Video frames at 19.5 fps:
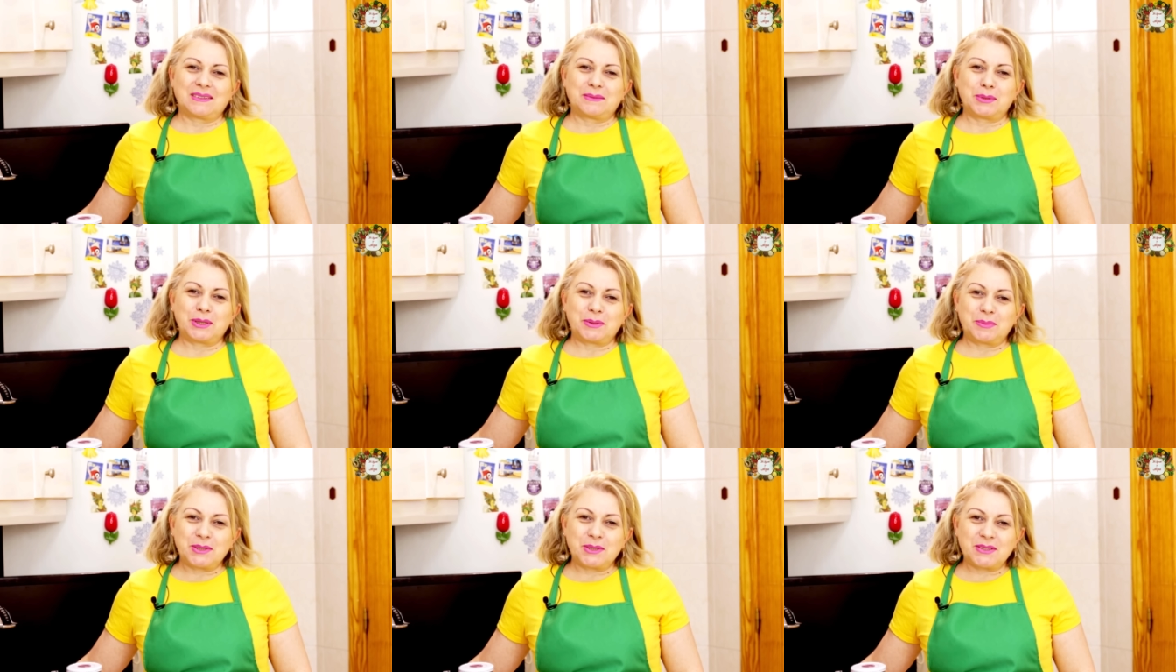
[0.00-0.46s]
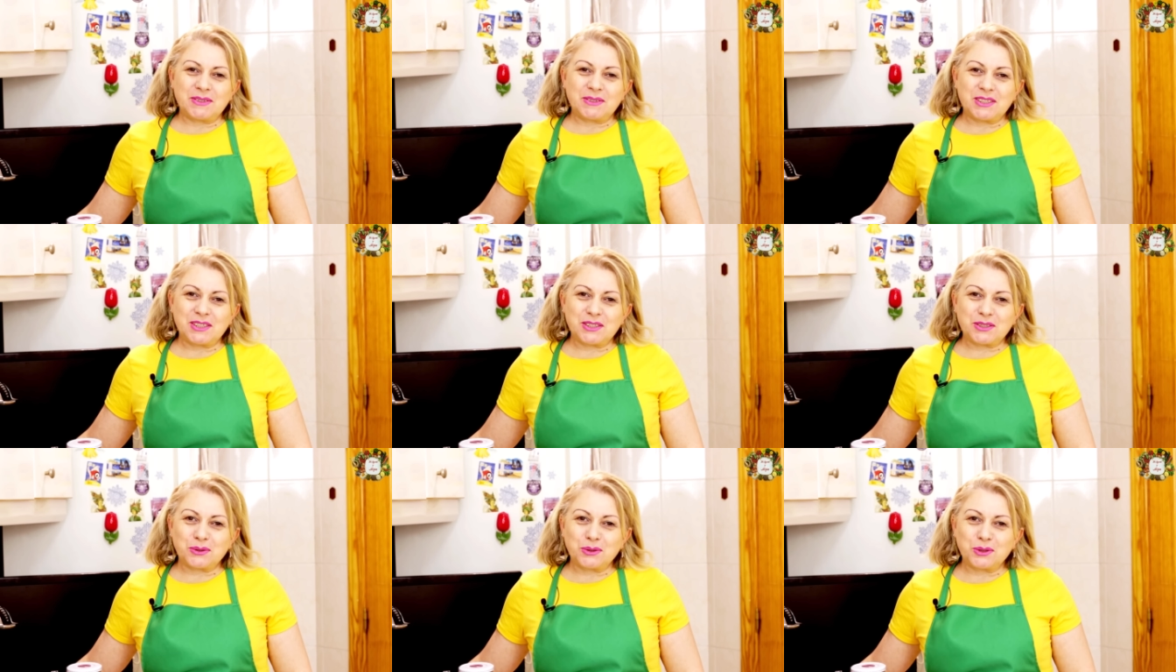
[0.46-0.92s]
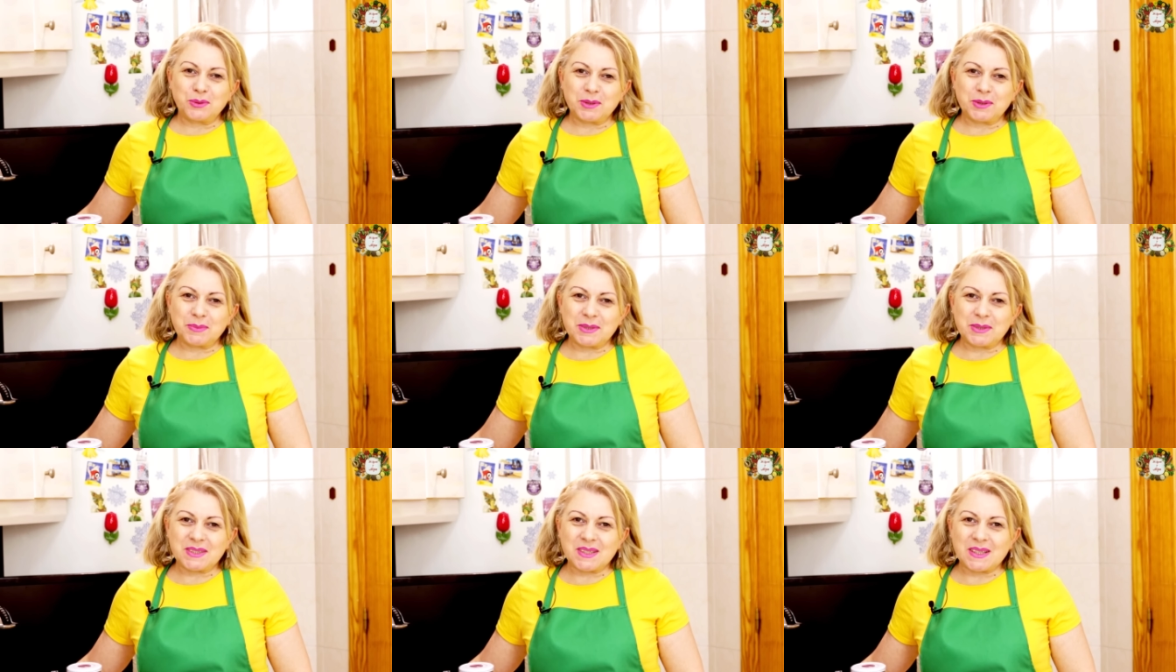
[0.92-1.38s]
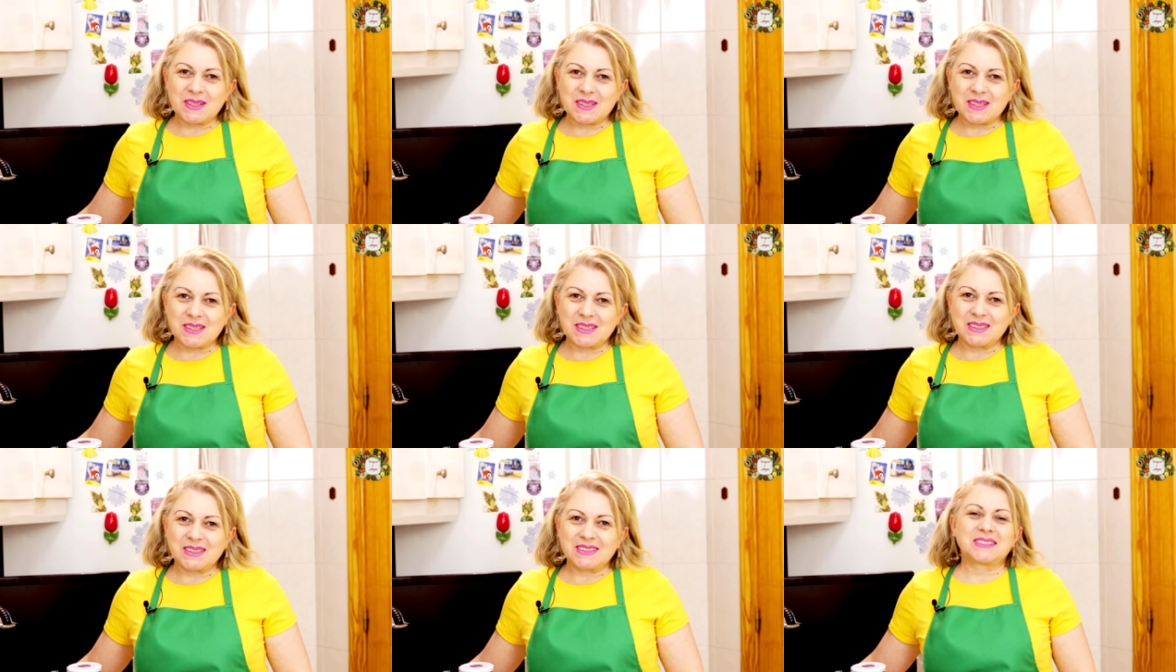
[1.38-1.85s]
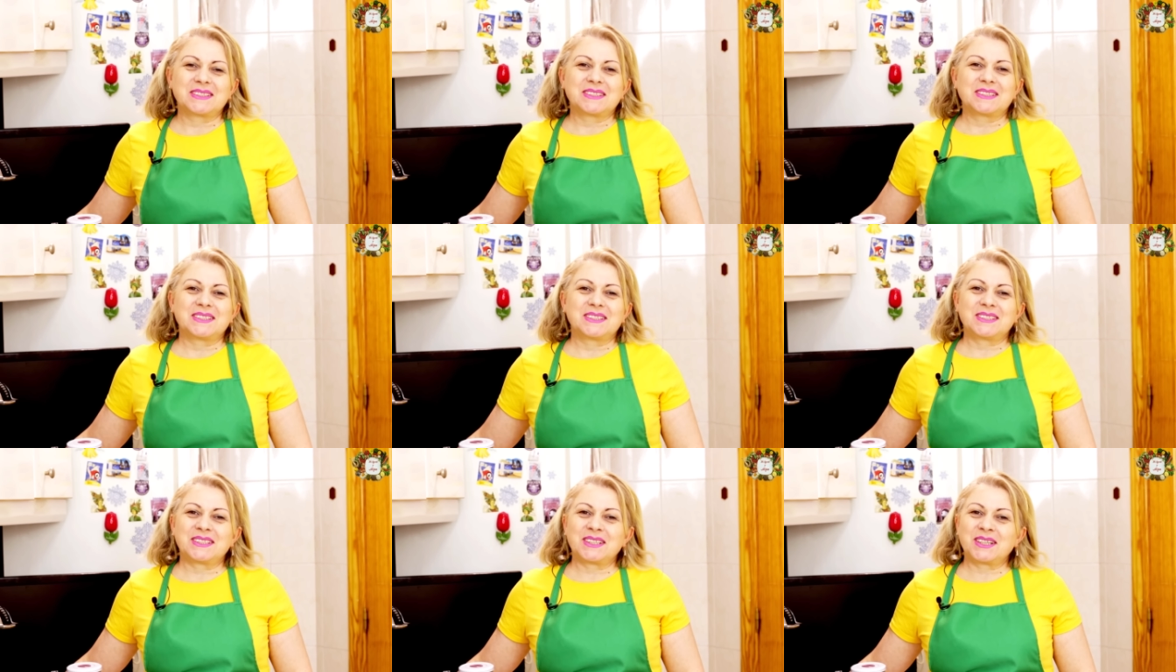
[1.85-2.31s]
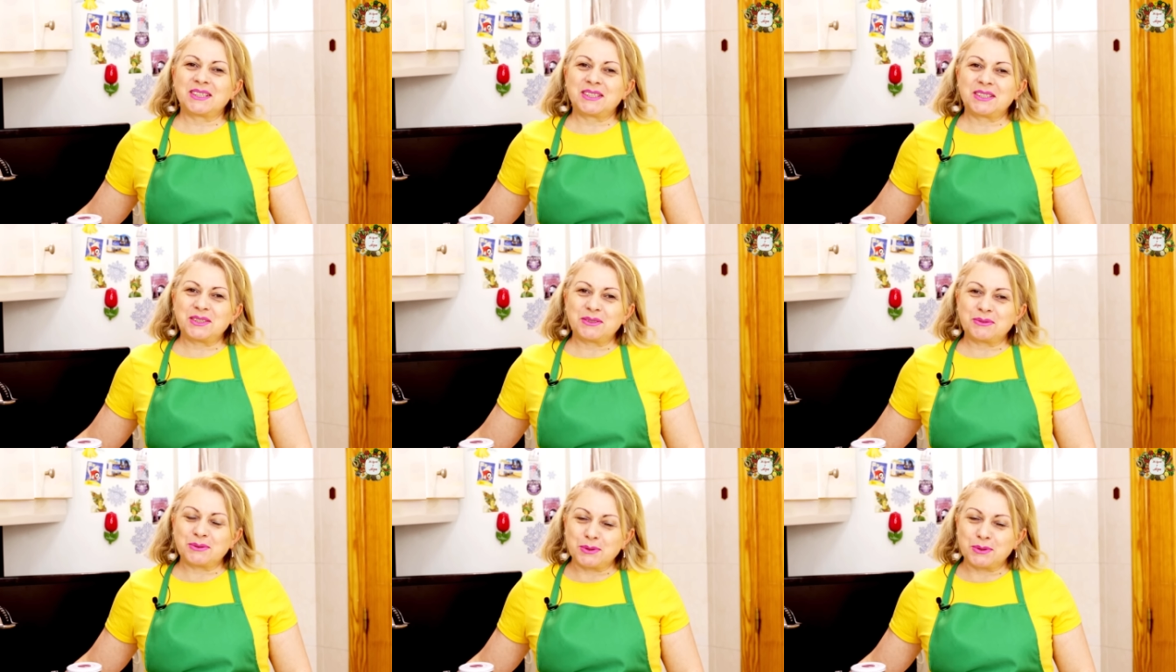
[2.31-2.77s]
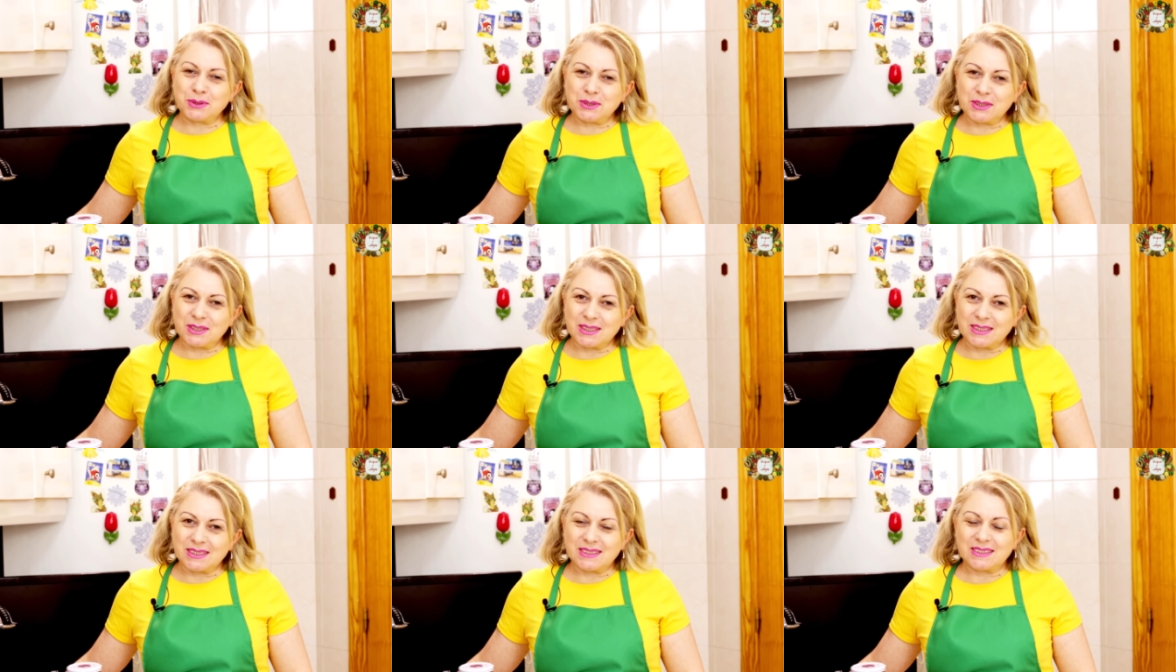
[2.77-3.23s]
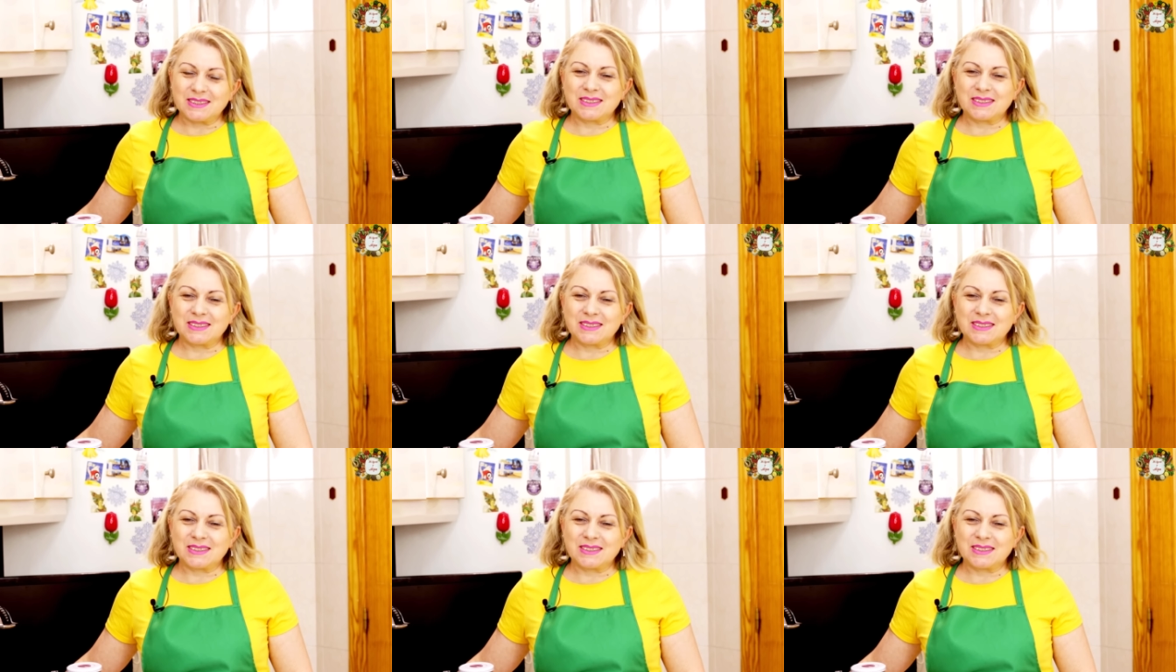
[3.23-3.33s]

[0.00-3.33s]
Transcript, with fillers: Подписывайтесь, кто не подписался. Заходите в гости.